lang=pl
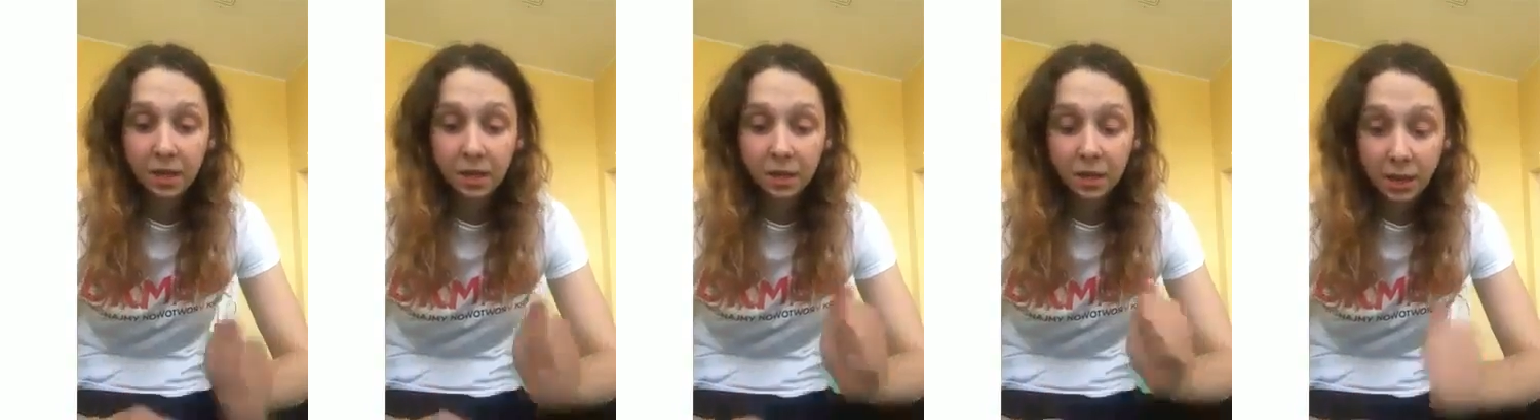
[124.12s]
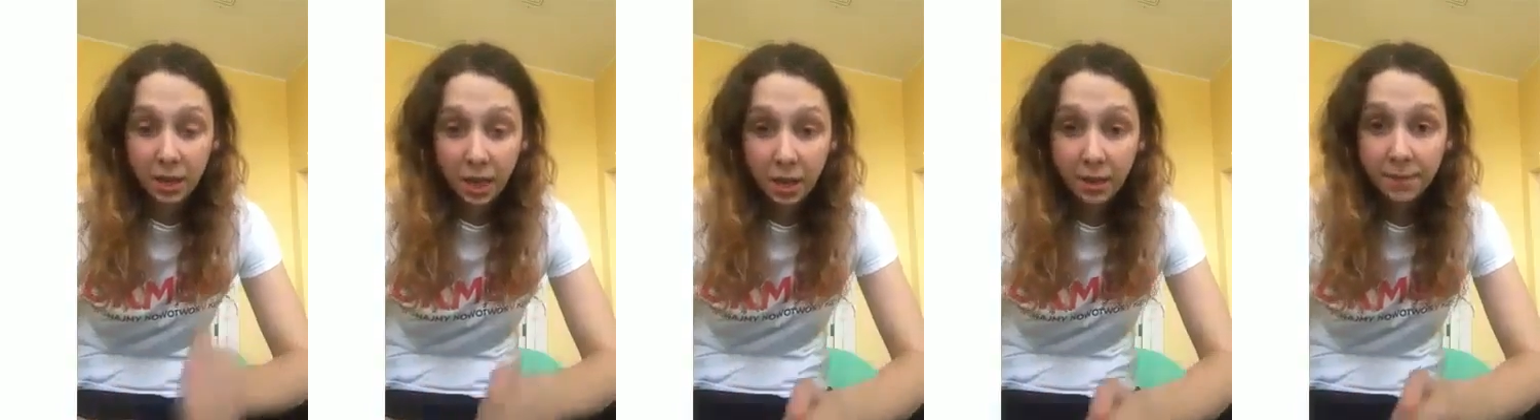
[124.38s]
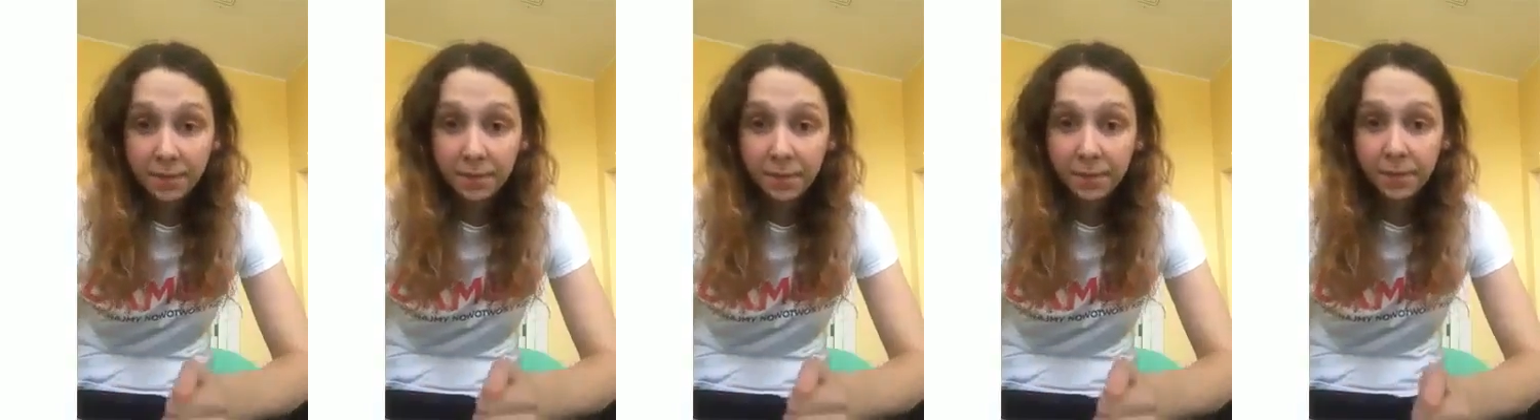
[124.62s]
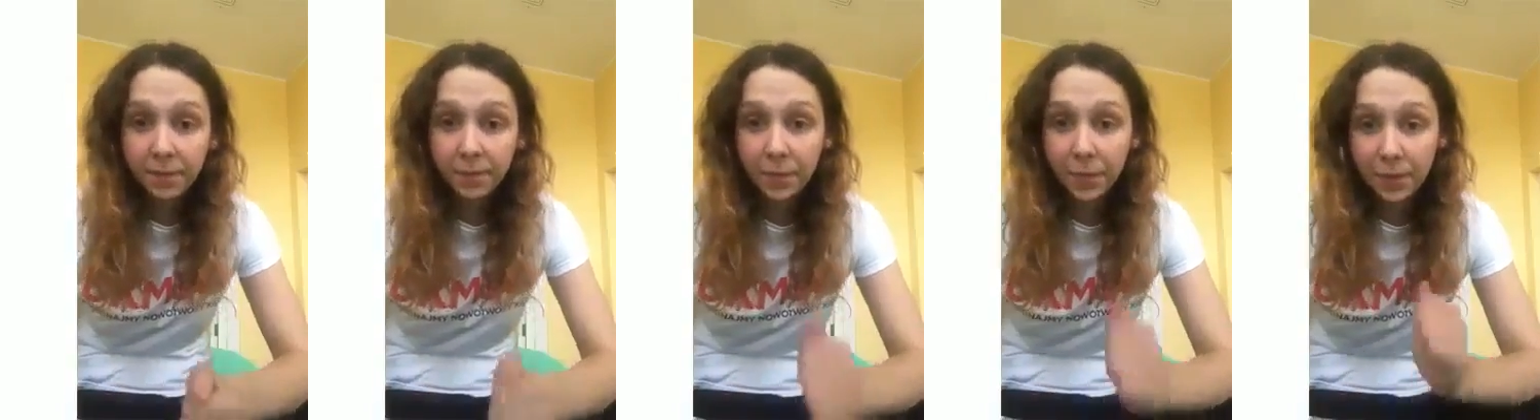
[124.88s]
Ja
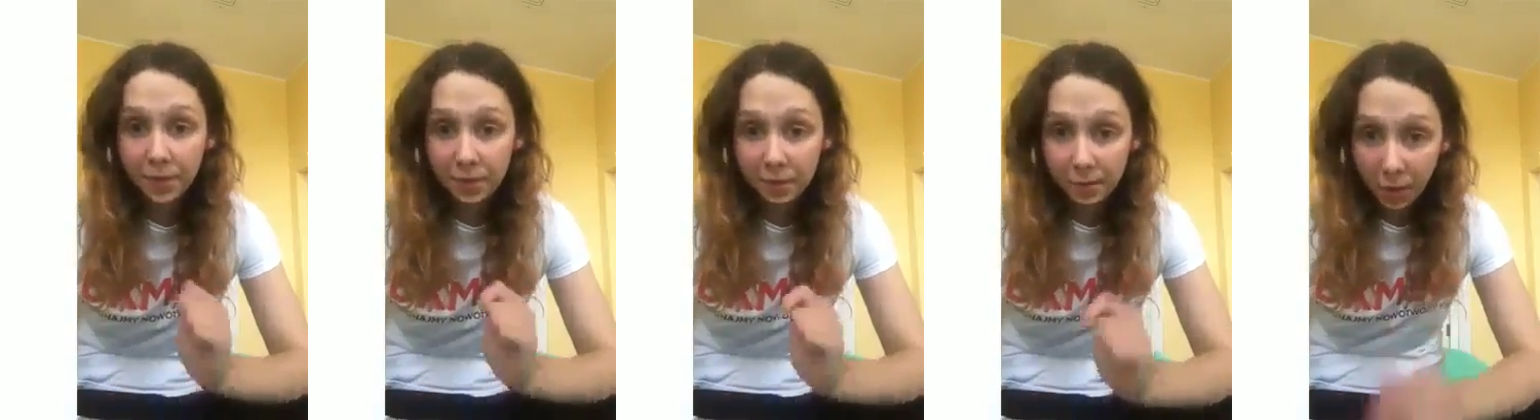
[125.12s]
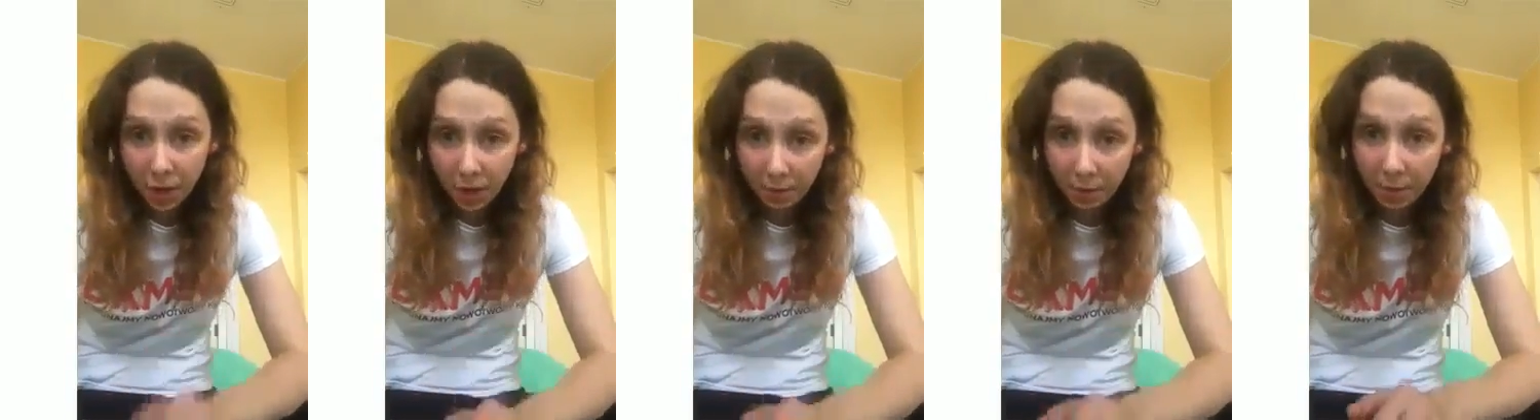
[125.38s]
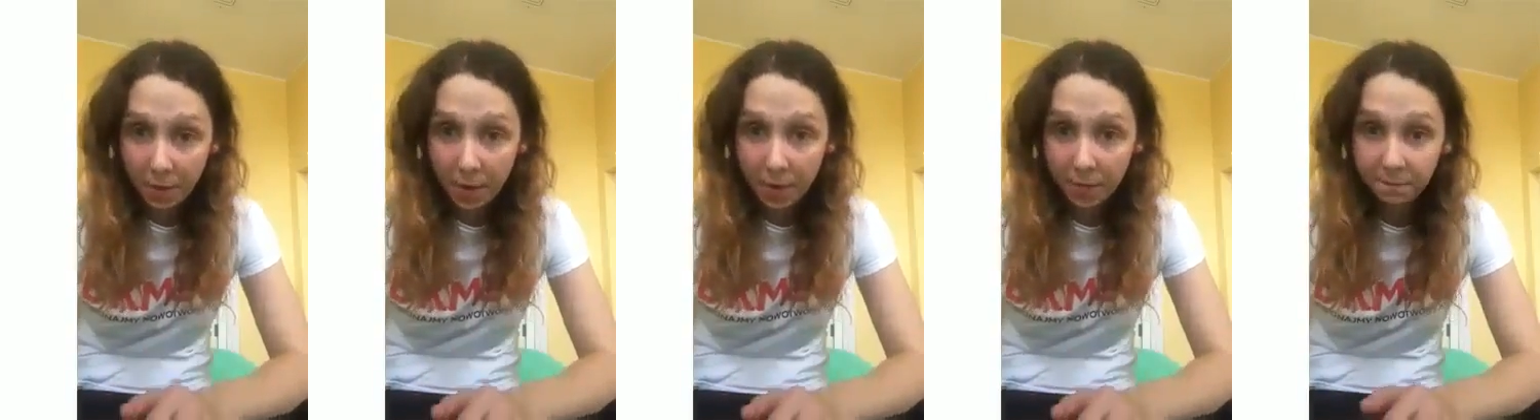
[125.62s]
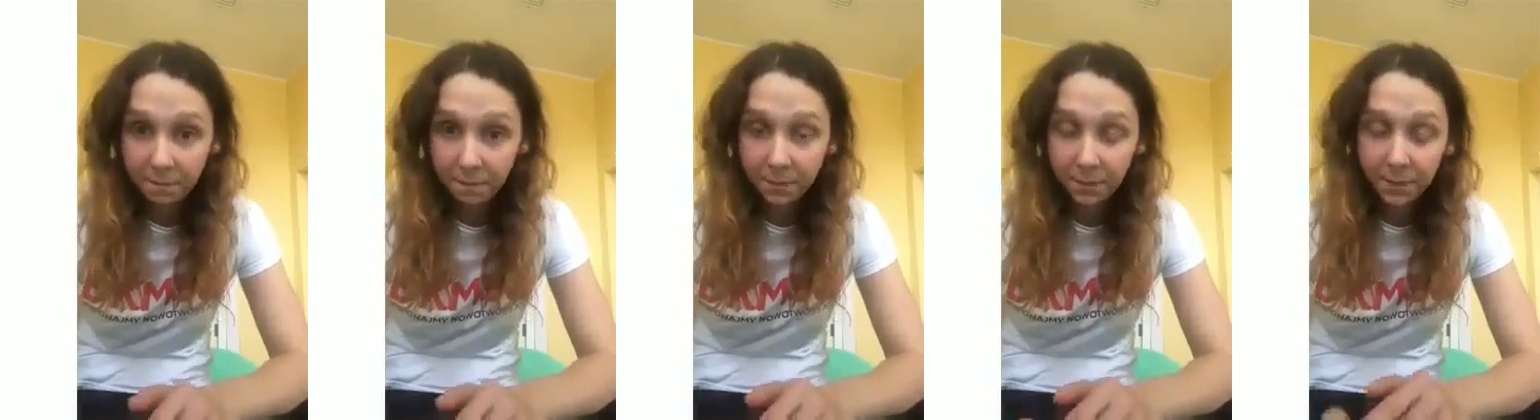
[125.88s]
oraz moja mama.
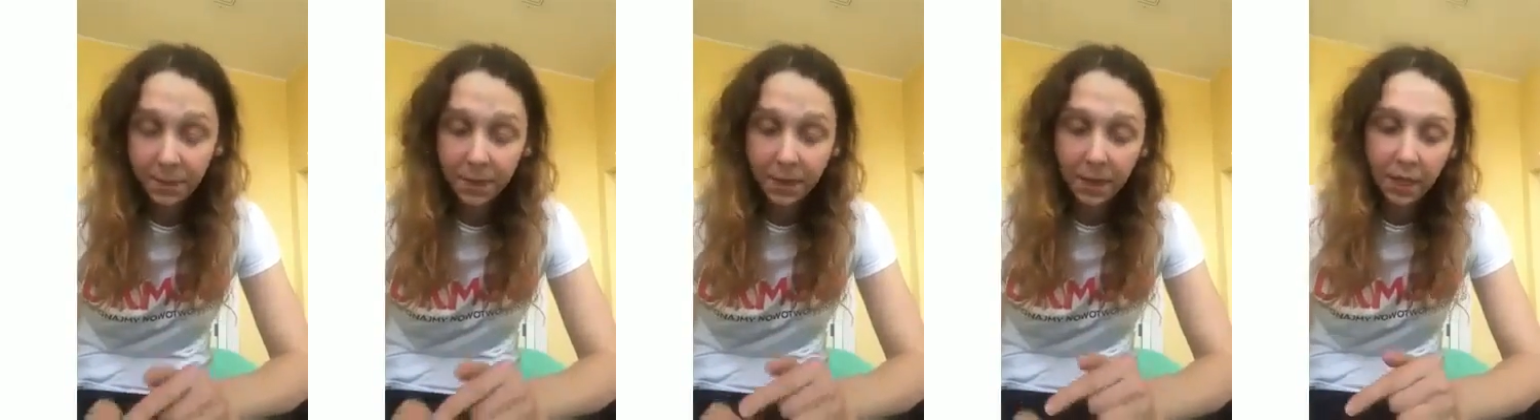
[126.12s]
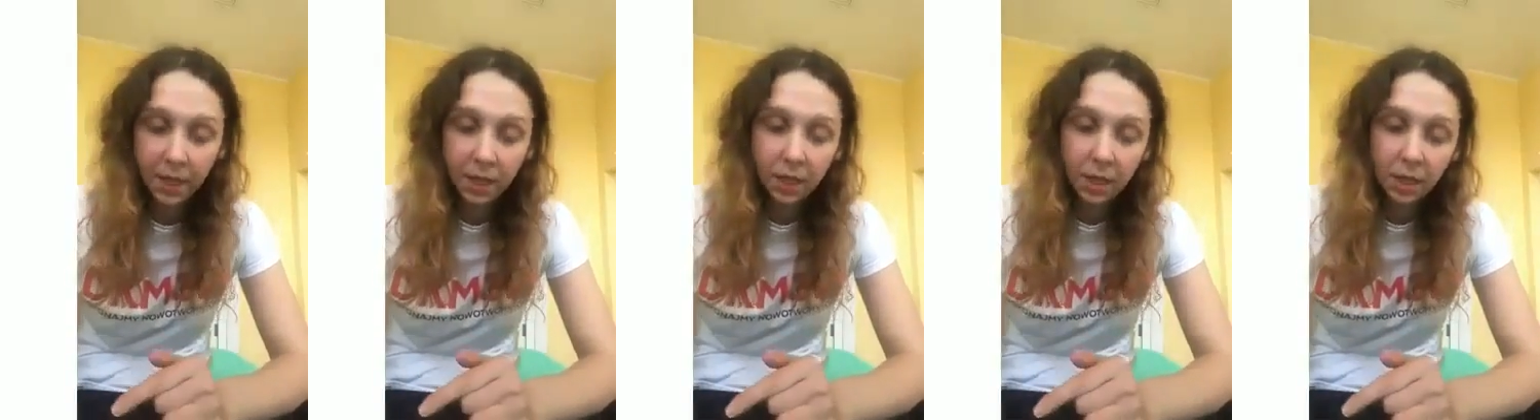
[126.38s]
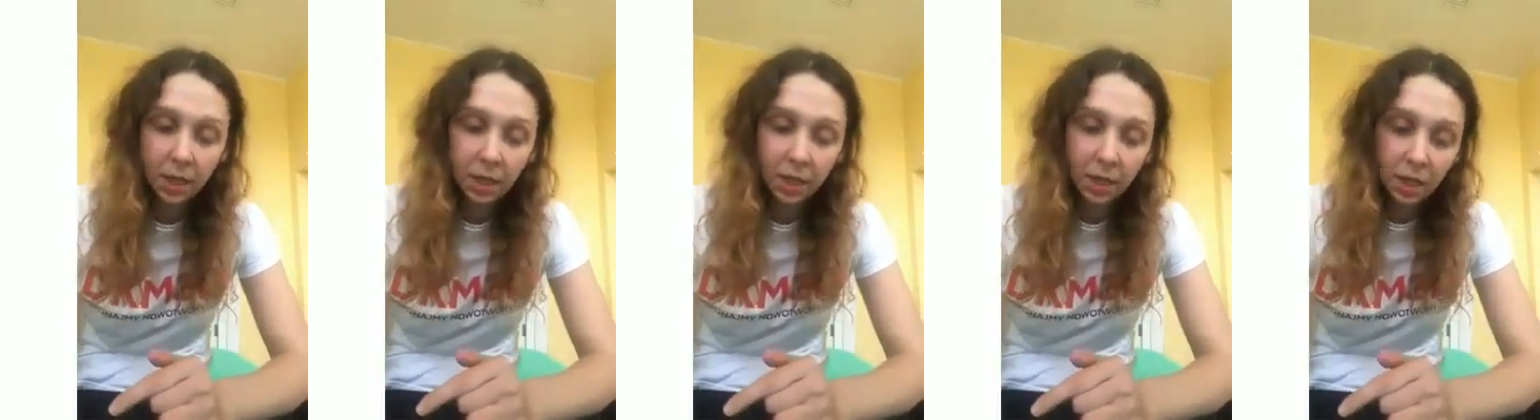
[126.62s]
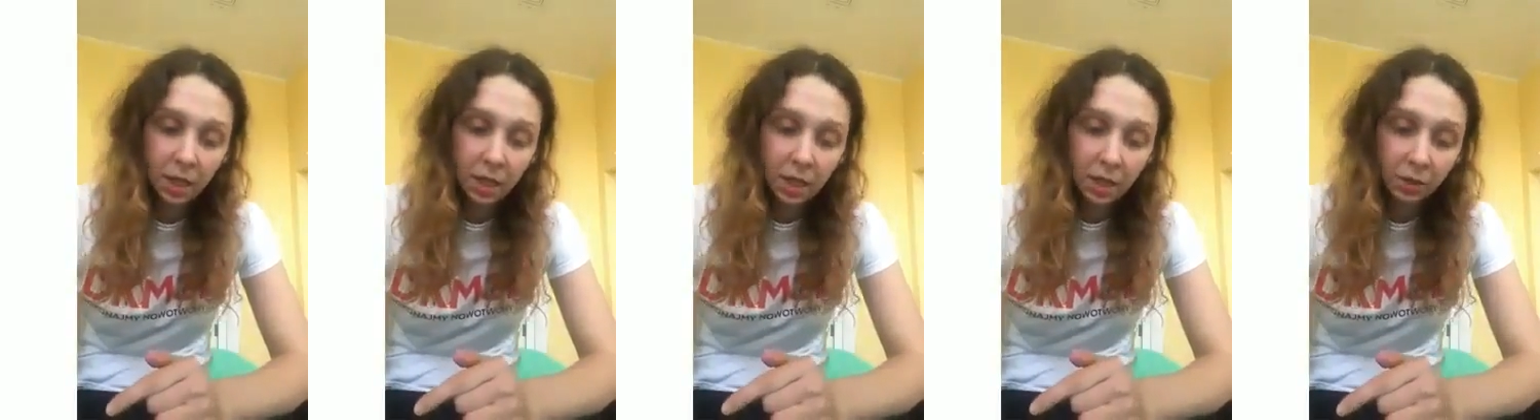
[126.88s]

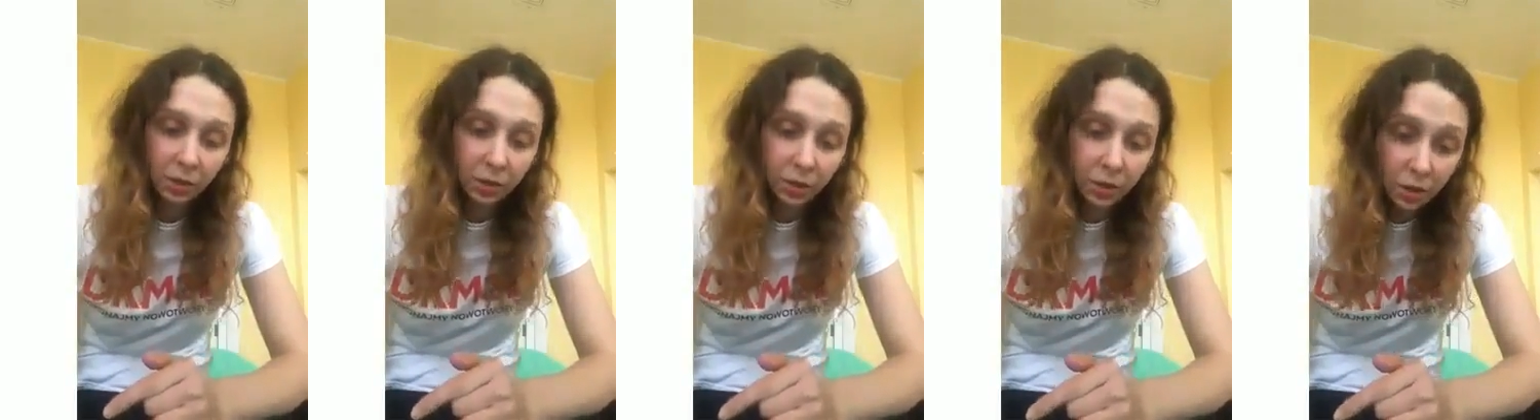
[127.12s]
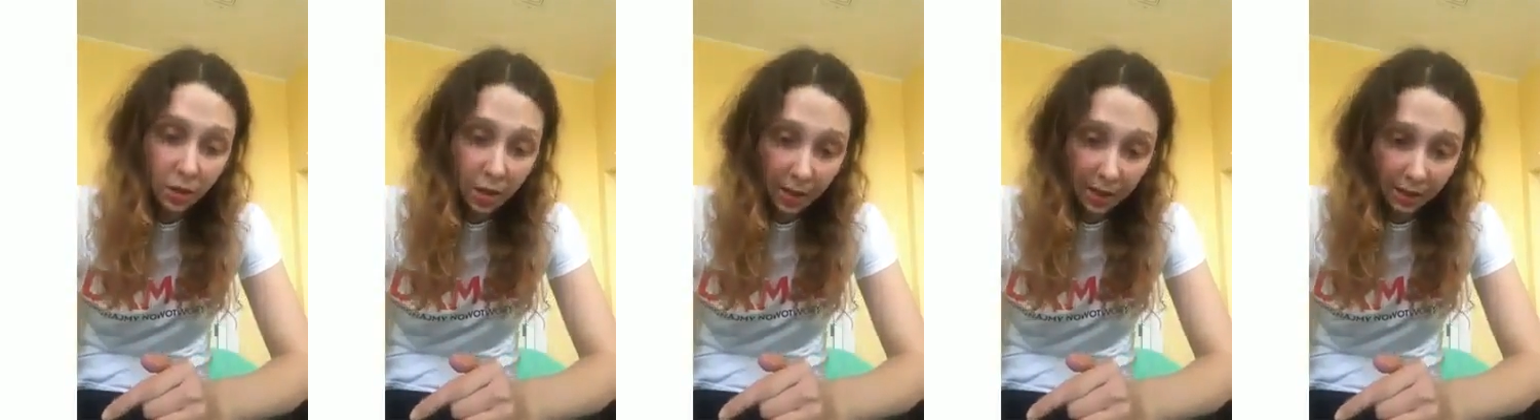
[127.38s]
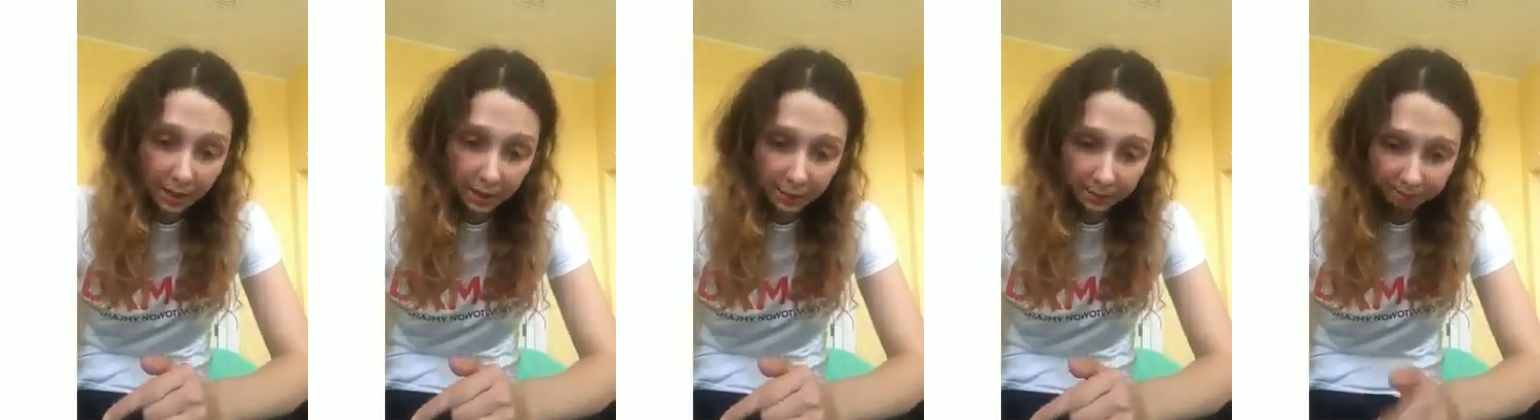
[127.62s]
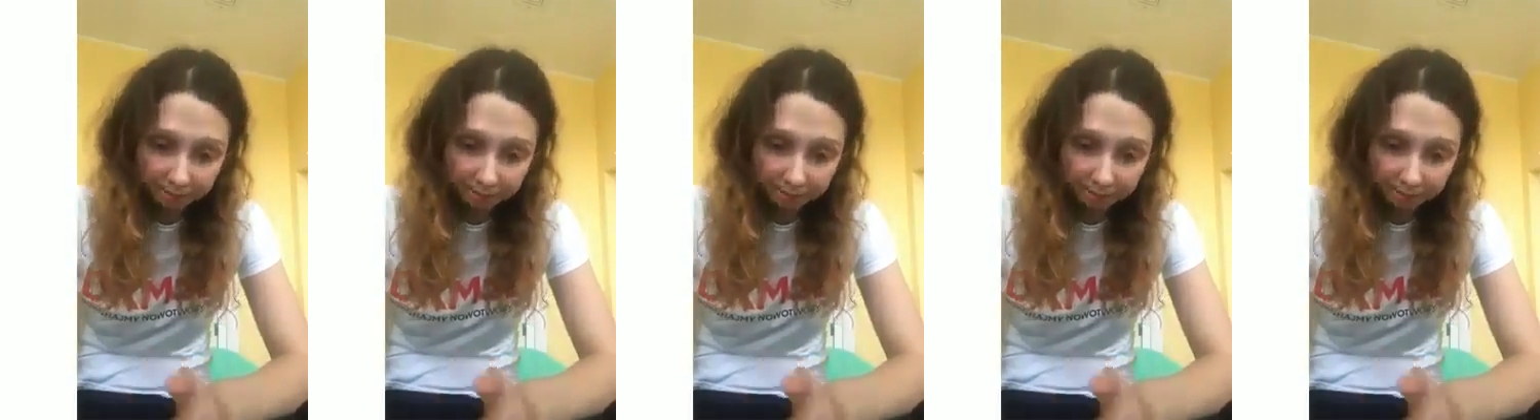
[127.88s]
No i co dalej?